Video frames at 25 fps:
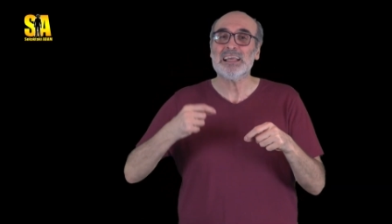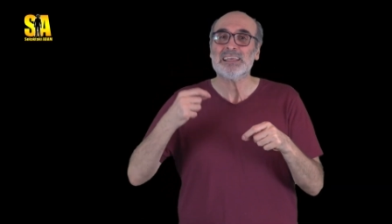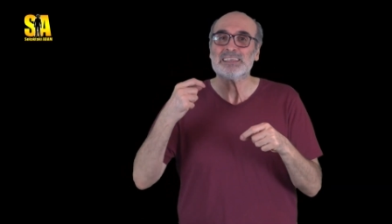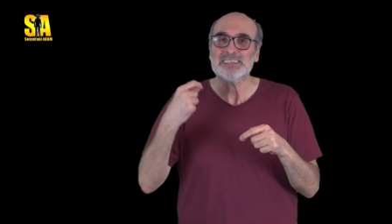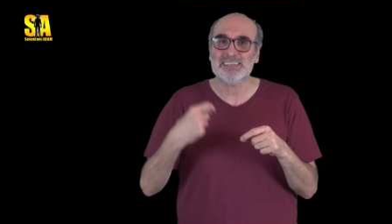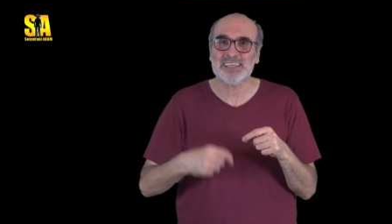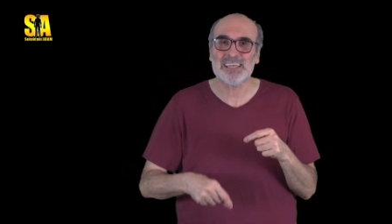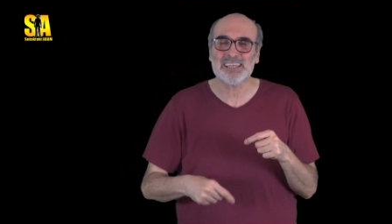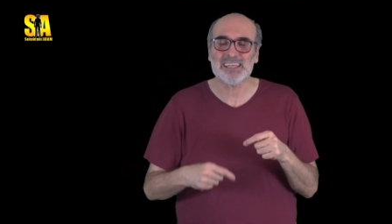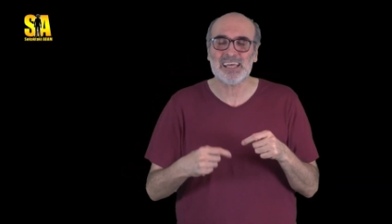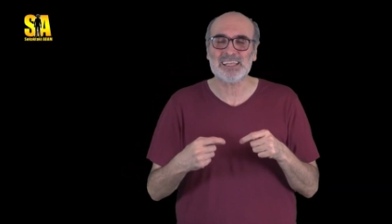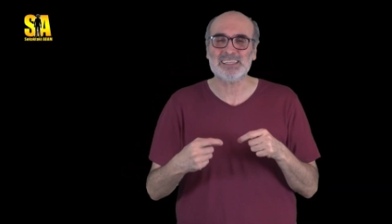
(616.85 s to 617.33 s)

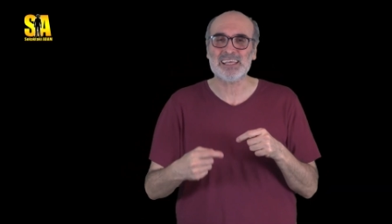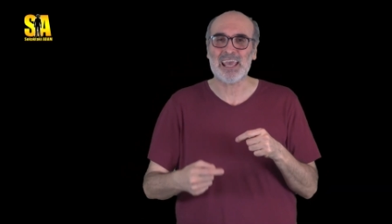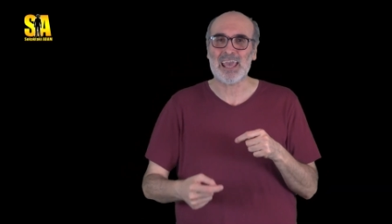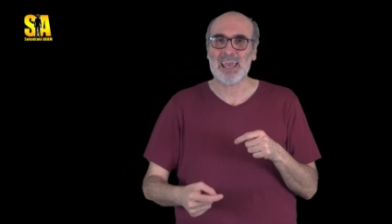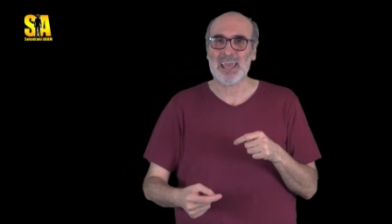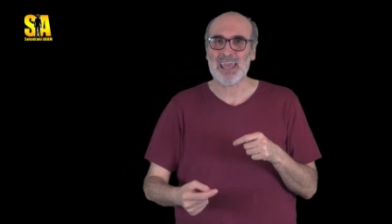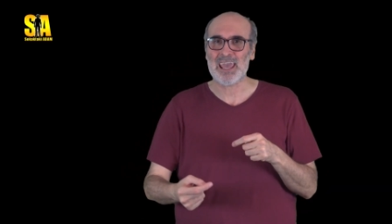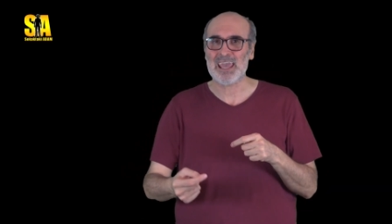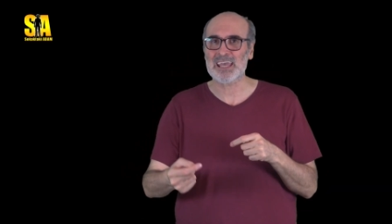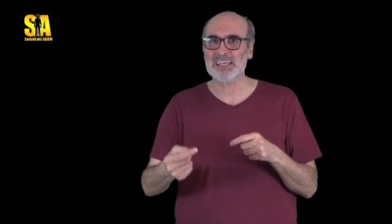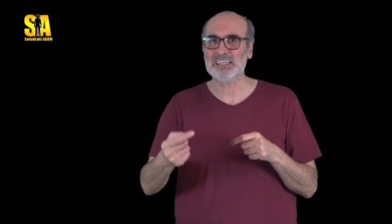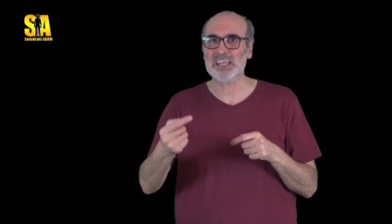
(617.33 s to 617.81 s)
yine
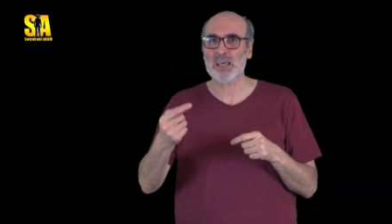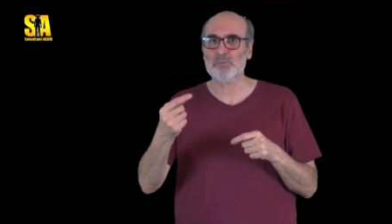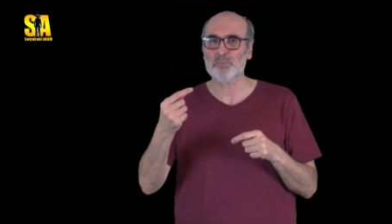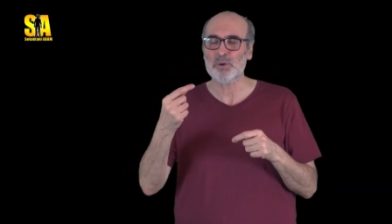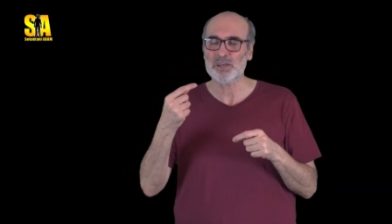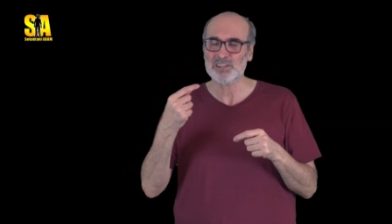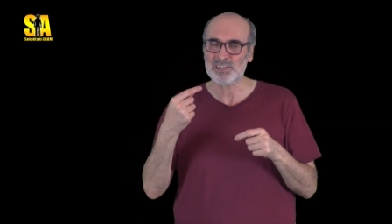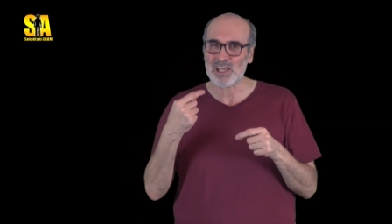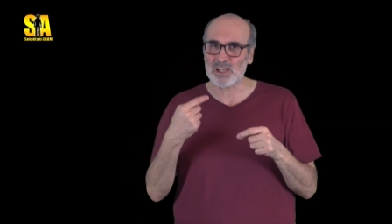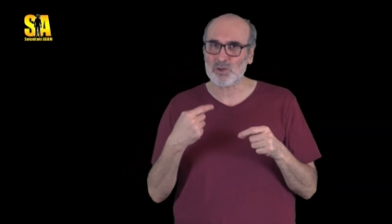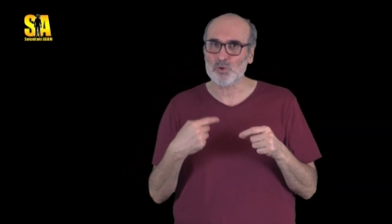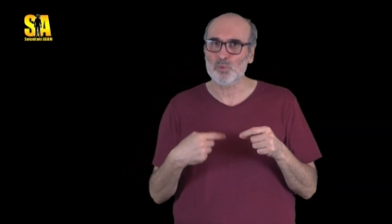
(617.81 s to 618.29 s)
de
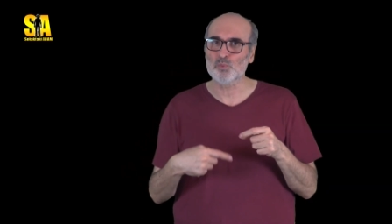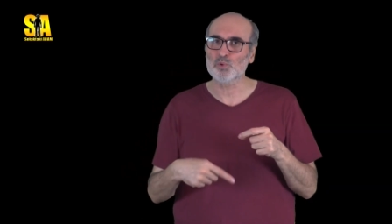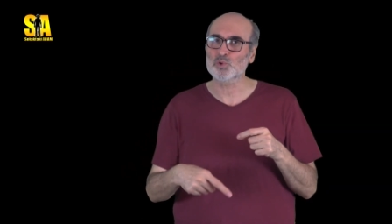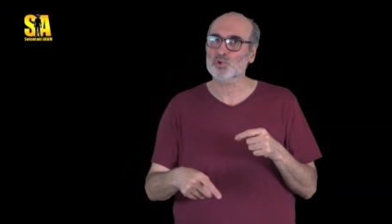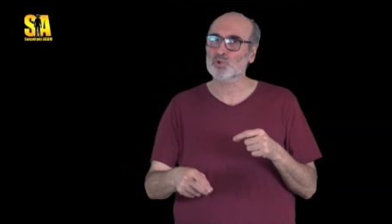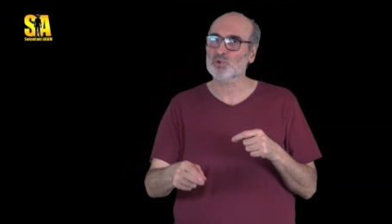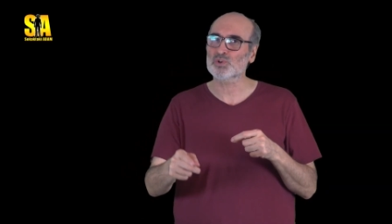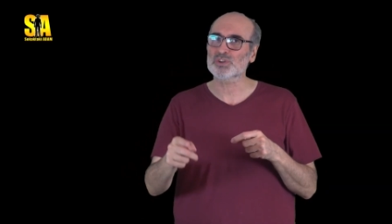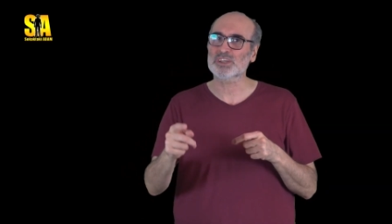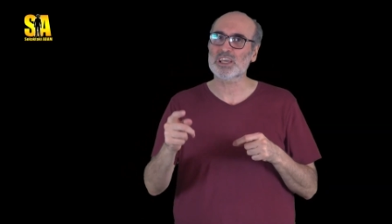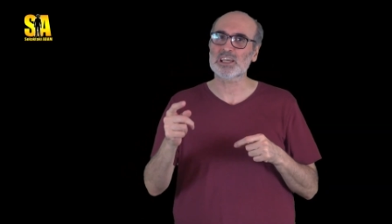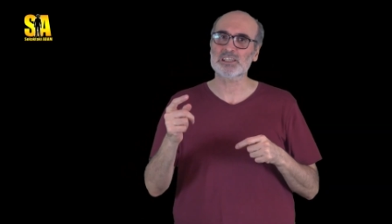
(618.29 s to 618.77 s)
HDP'den
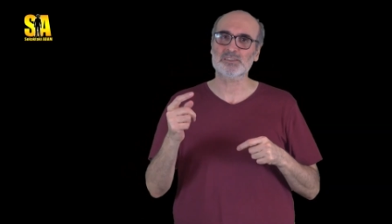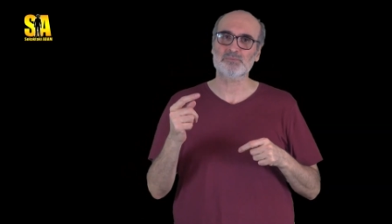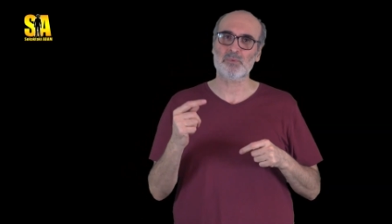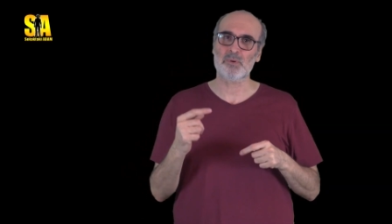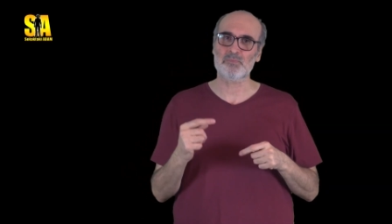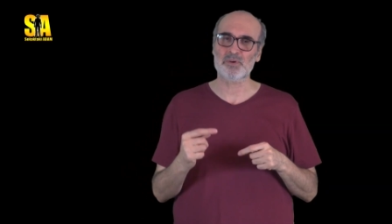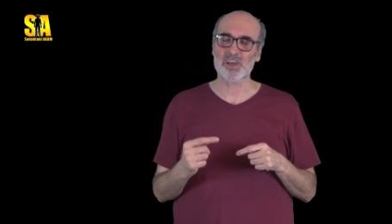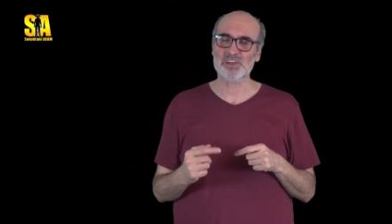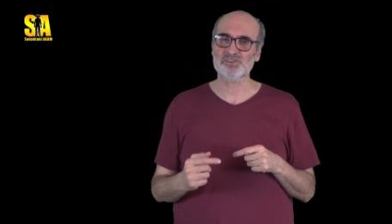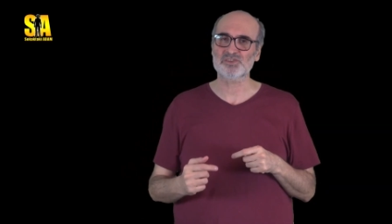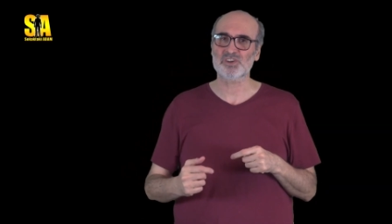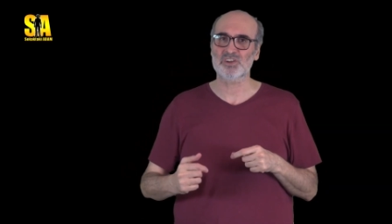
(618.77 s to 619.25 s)
umudunu
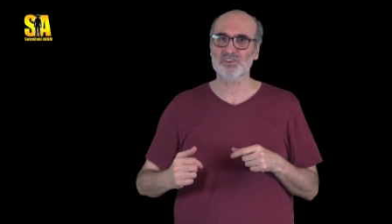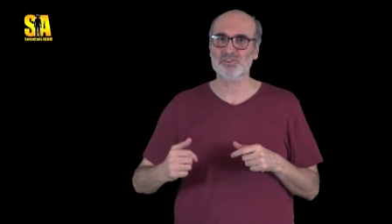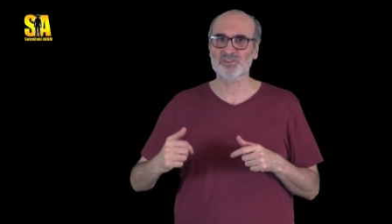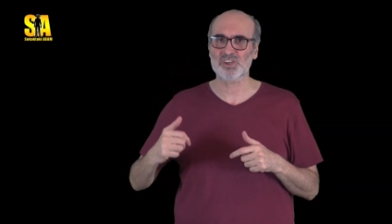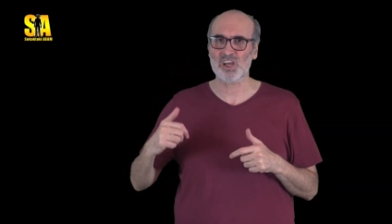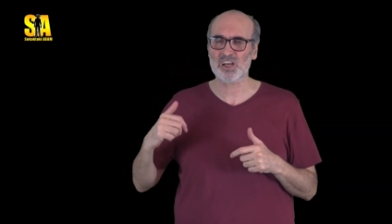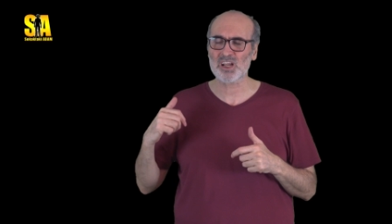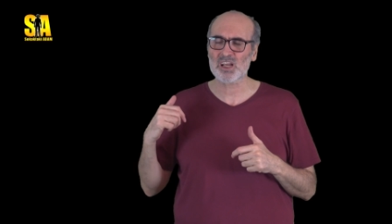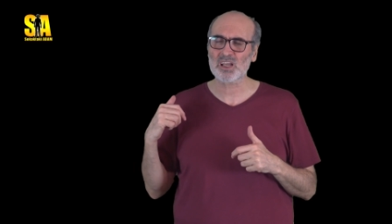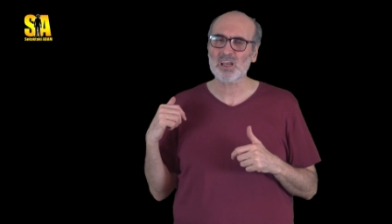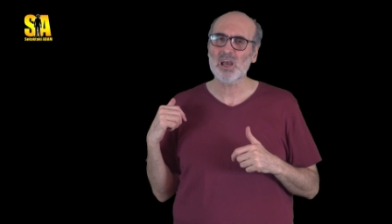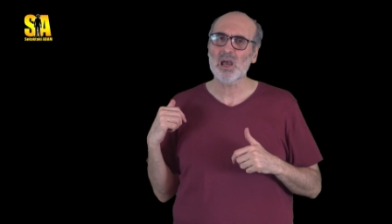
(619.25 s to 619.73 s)
kesmemeye
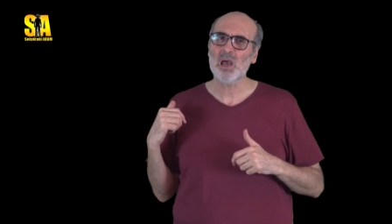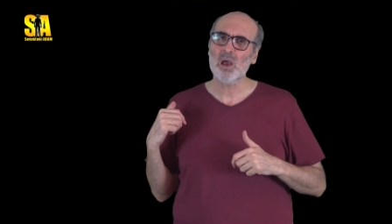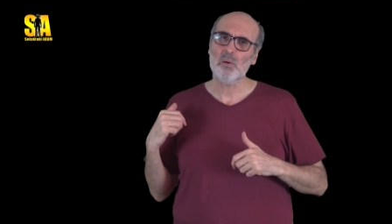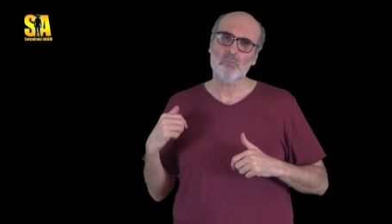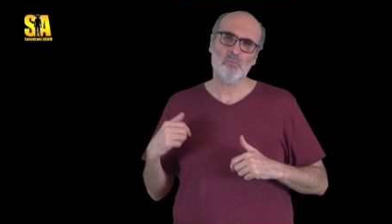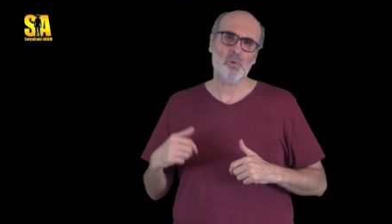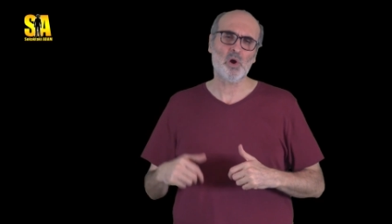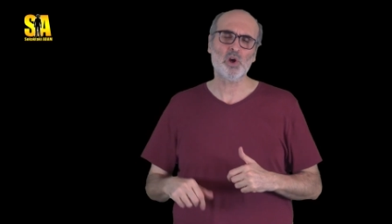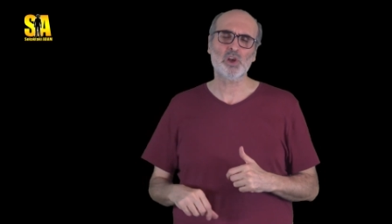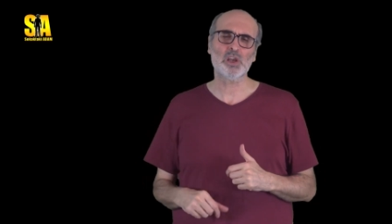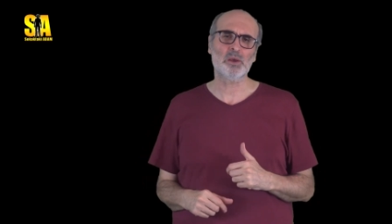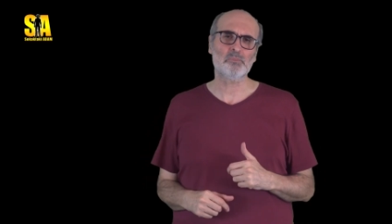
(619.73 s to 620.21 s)
çalışarak
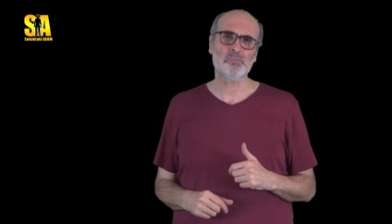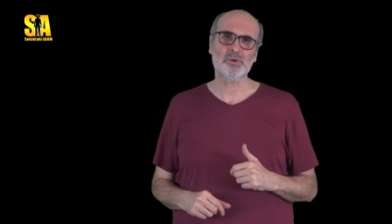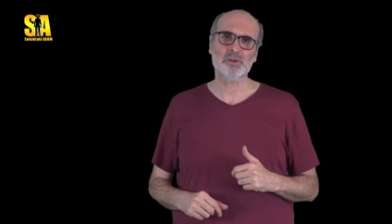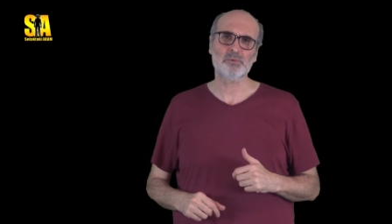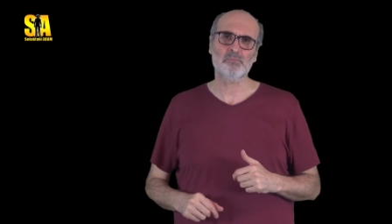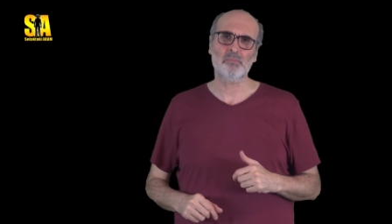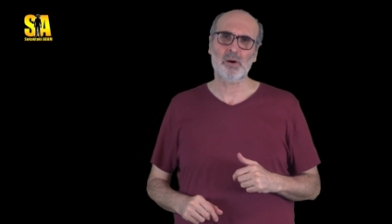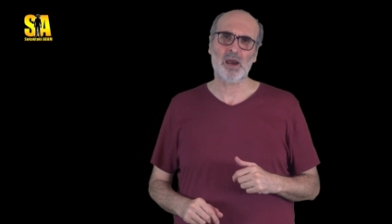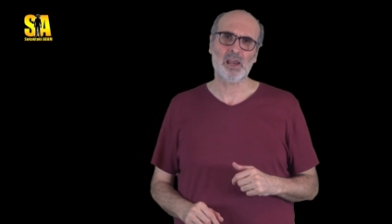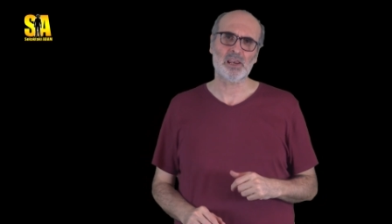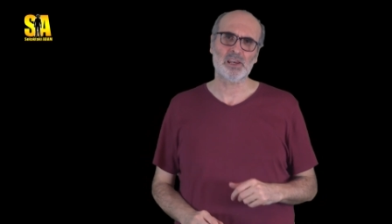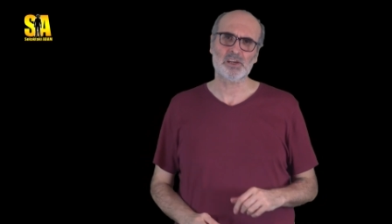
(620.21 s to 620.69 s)
böyle bir
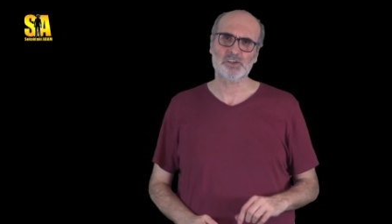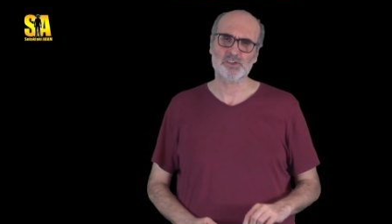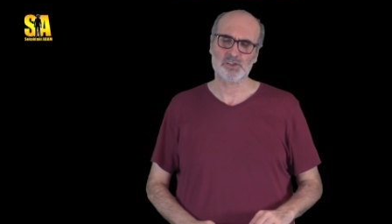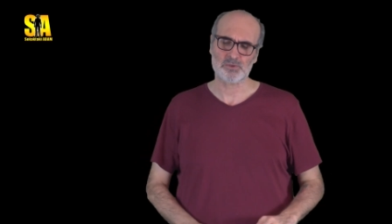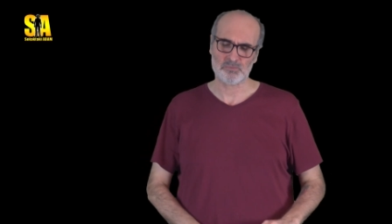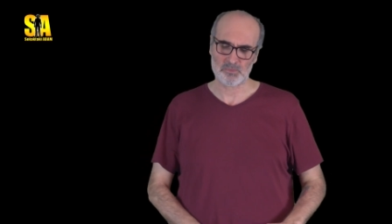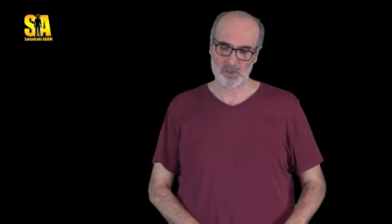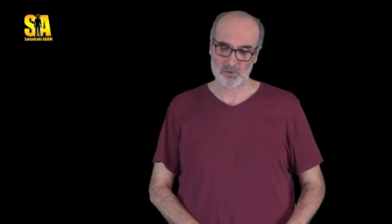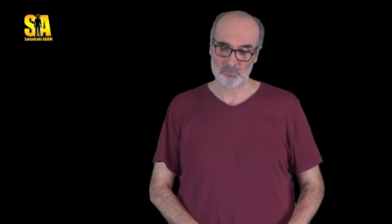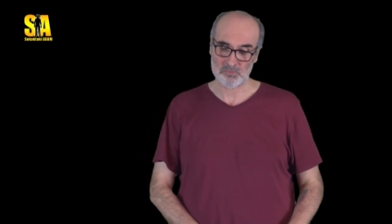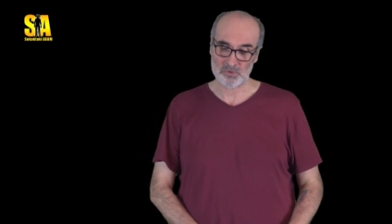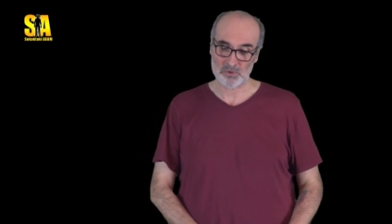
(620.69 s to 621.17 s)

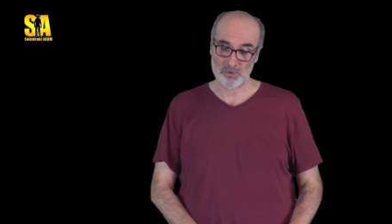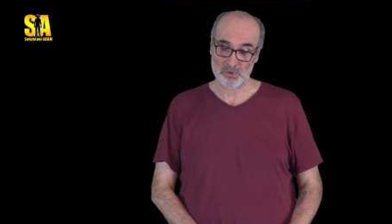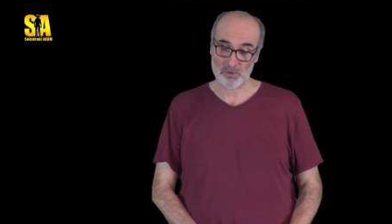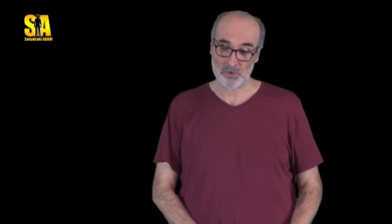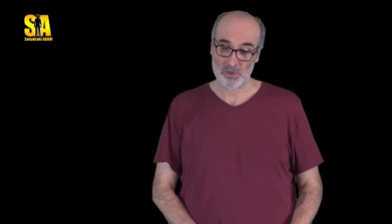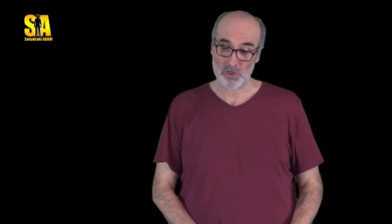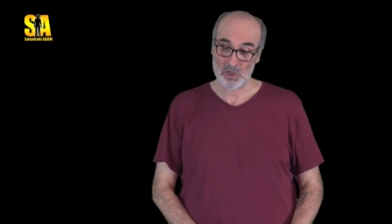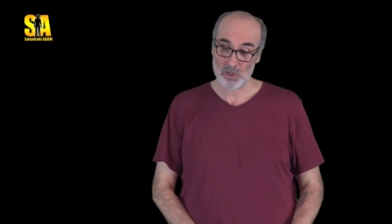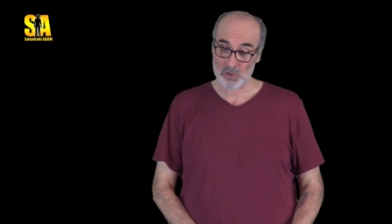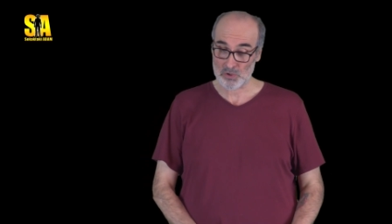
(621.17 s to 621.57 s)
paylaşım yapıyor.